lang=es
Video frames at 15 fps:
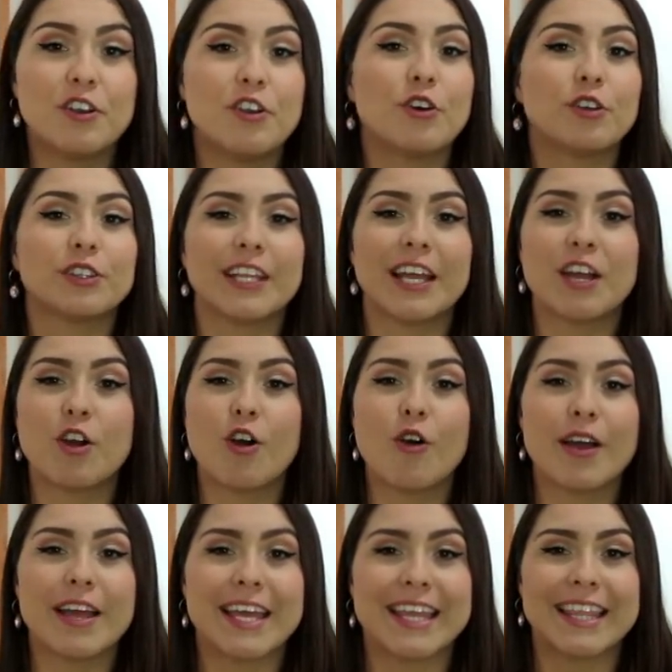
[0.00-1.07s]
no
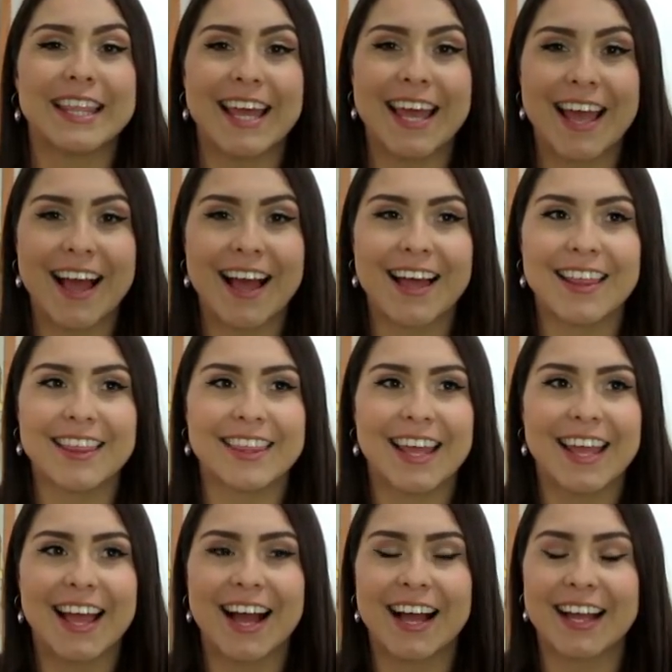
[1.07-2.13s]
tengo idea
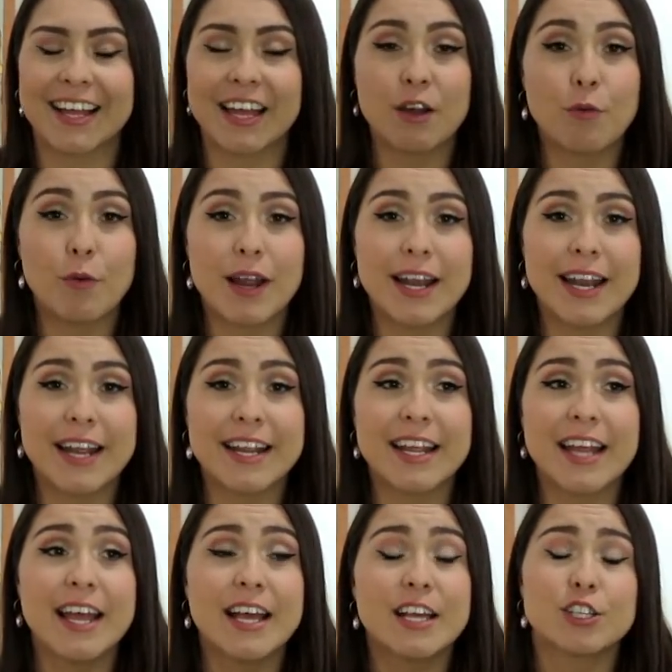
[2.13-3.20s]
de a qué huelen.